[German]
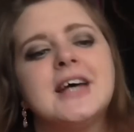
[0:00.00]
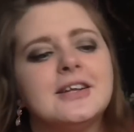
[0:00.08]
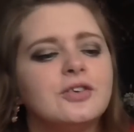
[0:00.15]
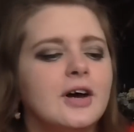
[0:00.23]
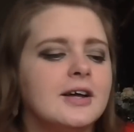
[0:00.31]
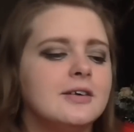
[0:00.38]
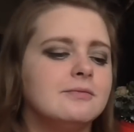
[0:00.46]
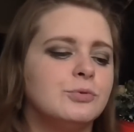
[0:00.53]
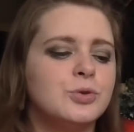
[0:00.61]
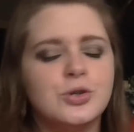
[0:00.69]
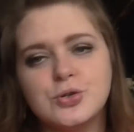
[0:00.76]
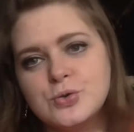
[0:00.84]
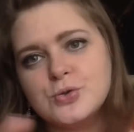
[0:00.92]
es hat auch ein
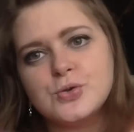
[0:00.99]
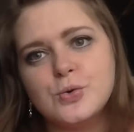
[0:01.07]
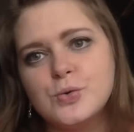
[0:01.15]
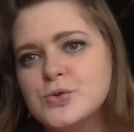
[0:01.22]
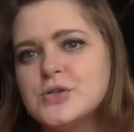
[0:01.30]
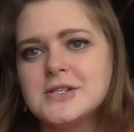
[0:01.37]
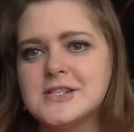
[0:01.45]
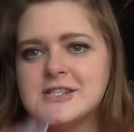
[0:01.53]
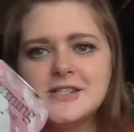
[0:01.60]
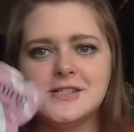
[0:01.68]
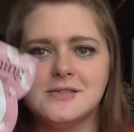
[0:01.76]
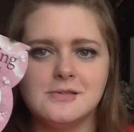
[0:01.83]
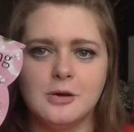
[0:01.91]
wunderschönes
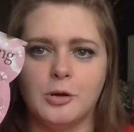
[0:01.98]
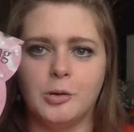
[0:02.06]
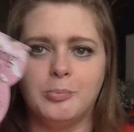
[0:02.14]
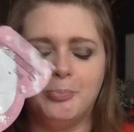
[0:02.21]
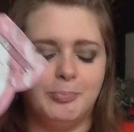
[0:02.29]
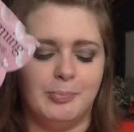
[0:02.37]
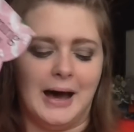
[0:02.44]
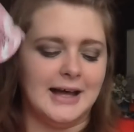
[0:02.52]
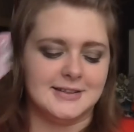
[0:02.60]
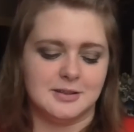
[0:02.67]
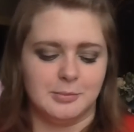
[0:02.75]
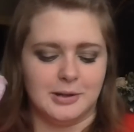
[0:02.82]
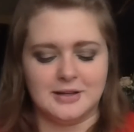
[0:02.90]
rosenes äh,
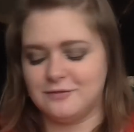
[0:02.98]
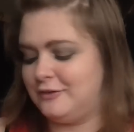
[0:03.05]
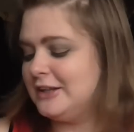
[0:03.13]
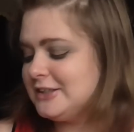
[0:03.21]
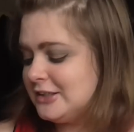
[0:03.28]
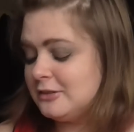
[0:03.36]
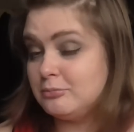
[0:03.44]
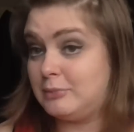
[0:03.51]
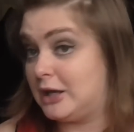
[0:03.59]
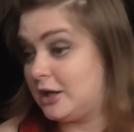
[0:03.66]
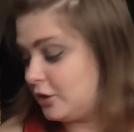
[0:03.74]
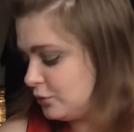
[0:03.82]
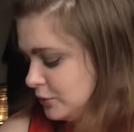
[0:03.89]
Bad gemacht. Fand ich
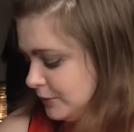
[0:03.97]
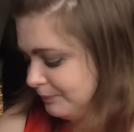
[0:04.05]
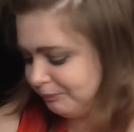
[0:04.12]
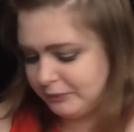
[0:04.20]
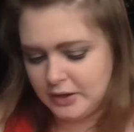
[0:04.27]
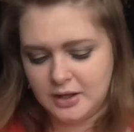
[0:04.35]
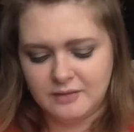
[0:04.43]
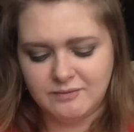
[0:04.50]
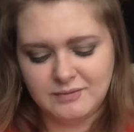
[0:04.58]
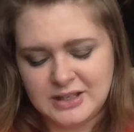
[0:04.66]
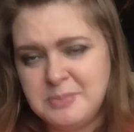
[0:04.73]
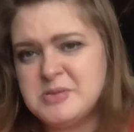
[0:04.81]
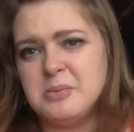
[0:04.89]
mega gut.
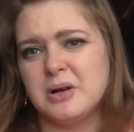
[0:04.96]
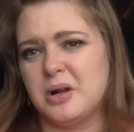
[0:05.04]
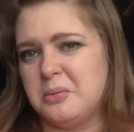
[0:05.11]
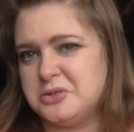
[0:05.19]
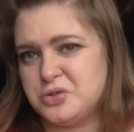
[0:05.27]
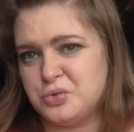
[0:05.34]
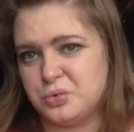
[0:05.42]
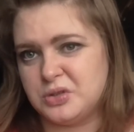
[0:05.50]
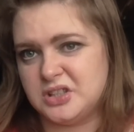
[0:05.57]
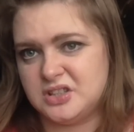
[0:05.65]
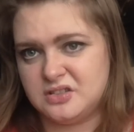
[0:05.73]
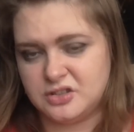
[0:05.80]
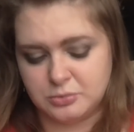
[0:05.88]
Gibt es aber, glaube ich, so
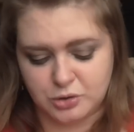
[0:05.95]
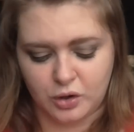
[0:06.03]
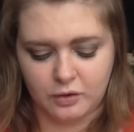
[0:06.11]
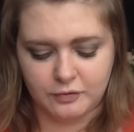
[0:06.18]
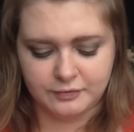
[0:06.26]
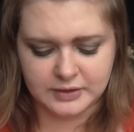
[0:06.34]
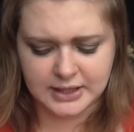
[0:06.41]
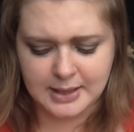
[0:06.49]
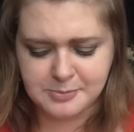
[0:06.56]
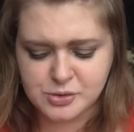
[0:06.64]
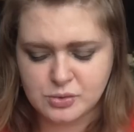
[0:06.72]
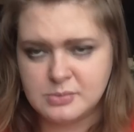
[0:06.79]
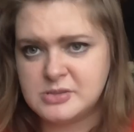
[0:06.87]
nicht zum Kaufen. Den
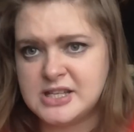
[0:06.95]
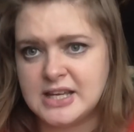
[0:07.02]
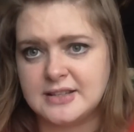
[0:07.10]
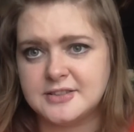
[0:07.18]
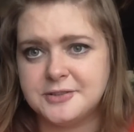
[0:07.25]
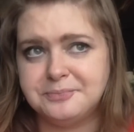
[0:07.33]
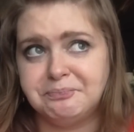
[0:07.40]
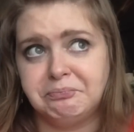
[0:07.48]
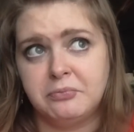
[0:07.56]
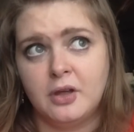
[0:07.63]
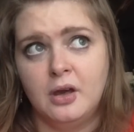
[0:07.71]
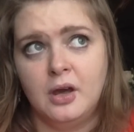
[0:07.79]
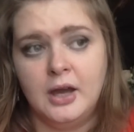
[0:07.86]
gab es nur im Set.
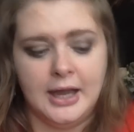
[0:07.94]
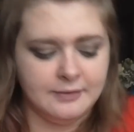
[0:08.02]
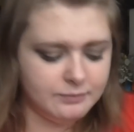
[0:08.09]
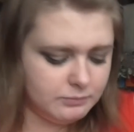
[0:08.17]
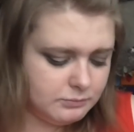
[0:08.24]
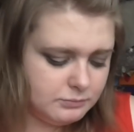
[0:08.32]
Ein